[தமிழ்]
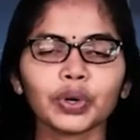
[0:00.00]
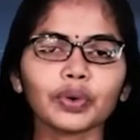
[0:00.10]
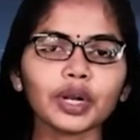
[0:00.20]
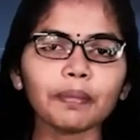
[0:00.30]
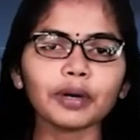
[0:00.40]

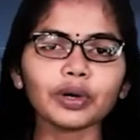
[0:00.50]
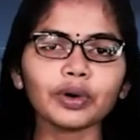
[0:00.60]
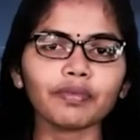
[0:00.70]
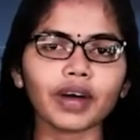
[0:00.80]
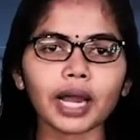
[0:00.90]
குறிப்பிட்ட
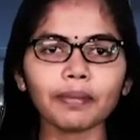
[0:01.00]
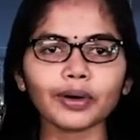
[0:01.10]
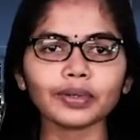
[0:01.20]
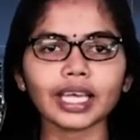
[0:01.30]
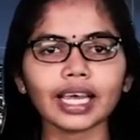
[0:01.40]
ஒரு வான்
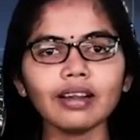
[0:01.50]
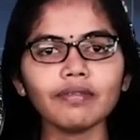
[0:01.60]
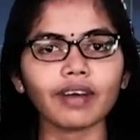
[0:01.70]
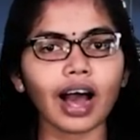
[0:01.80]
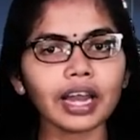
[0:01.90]
பகுதியில்
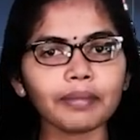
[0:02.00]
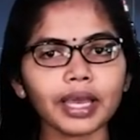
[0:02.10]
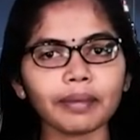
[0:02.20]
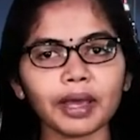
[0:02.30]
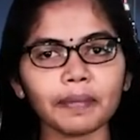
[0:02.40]
வான்
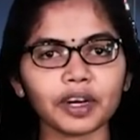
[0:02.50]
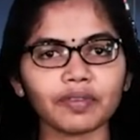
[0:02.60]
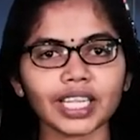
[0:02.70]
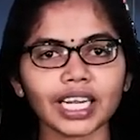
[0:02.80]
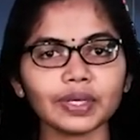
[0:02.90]
மீன்மை
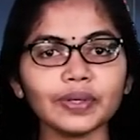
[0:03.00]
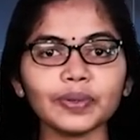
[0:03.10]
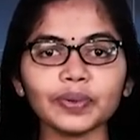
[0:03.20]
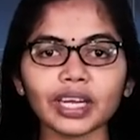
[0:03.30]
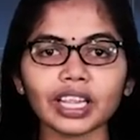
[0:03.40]
பெறுவதற்கு
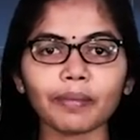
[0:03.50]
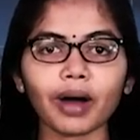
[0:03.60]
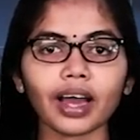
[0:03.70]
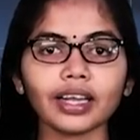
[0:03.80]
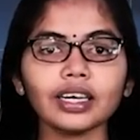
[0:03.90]

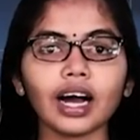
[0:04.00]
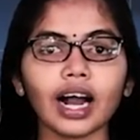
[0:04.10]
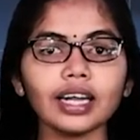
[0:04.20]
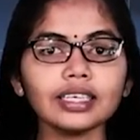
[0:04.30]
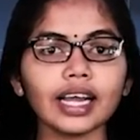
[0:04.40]
உன்னதமான
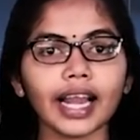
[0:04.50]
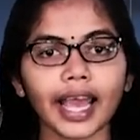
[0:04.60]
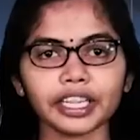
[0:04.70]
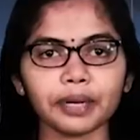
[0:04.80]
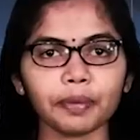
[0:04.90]
அணுகல்
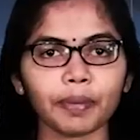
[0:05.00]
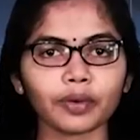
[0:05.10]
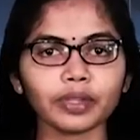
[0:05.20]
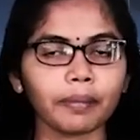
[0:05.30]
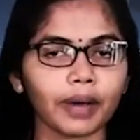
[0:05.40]
எதிர்ப்பு
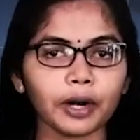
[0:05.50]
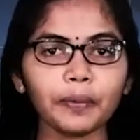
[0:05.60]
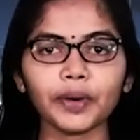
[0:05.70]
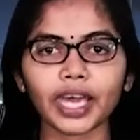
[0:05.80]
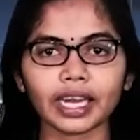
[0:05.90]
பகுதி
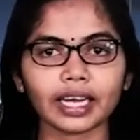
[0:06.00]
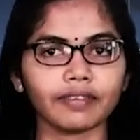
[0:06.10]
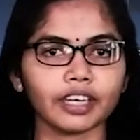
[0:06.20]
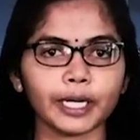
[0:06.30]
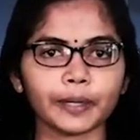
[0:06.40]
மறுப்பு
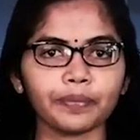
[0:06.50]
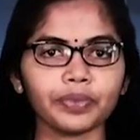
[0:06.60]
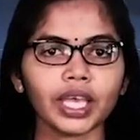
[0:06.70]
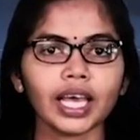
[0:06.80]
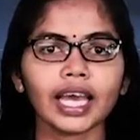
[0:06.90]
இருக்க வேண்டும்
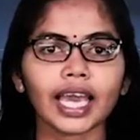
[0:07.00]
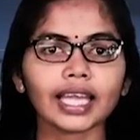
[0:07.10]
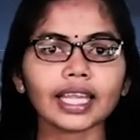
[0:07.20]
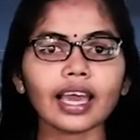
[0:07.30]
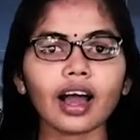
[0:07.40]

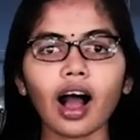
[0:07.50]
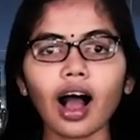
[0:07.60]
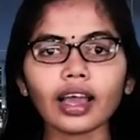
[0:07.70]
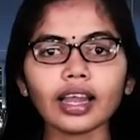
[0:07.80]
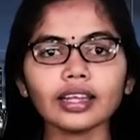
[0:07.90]
இதை
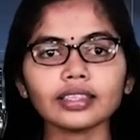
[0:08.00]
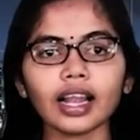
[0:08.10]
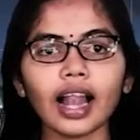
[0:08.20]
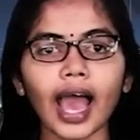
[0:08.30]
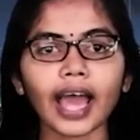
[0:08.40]

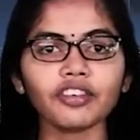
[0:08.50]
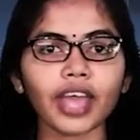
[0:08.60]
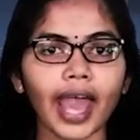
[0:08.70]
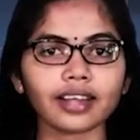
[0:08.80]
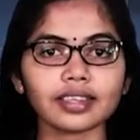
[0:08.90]
ஆங்கிலத்தில்
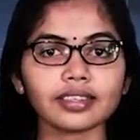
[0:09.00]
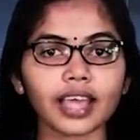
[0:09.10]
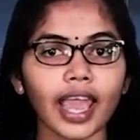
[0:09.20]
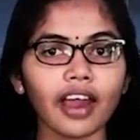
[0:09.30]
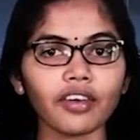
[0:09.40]
ஆன்டி
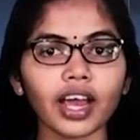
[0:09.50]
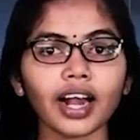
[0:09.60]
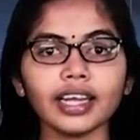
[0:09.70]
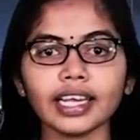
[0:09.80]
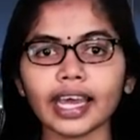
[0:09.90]
ஆக்சஸ்
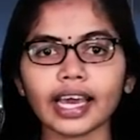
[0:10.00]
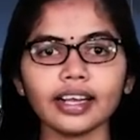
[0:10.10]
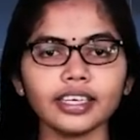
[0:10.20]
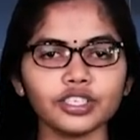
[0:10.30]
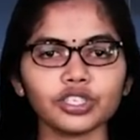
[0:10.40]
ஏரியா
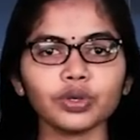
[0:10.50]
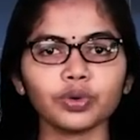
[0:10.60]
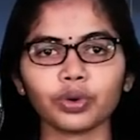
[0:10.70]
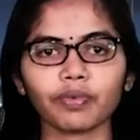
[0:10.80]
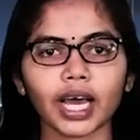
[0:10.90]
டினையல் என்று
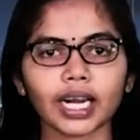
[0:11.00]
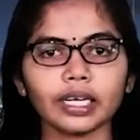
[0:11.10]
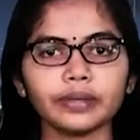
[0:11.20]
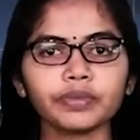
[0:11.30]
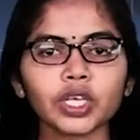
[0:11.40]

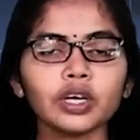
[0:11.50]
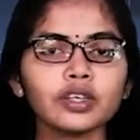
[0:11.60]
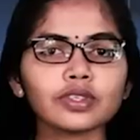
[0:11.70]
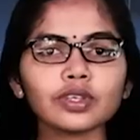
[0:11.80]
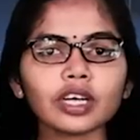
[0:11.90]
கூறுவார்கள்
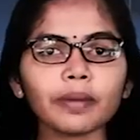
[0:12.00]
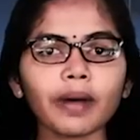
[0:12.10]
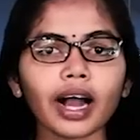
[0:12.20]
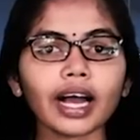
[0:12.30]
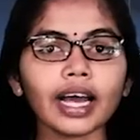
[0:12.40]

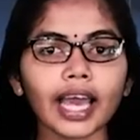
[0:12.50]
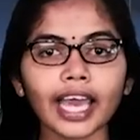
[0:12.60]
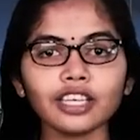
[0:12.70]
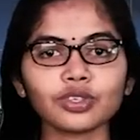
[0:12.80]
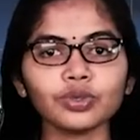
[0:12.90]
சுருக்கமாக
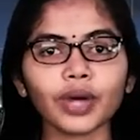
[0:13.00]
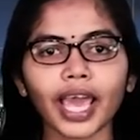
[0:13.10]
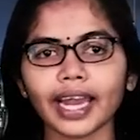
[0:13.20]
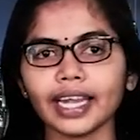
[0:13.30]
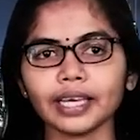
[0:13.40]
ஏ டு
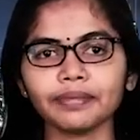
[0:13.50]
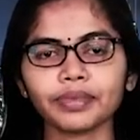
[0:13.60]
ஏடி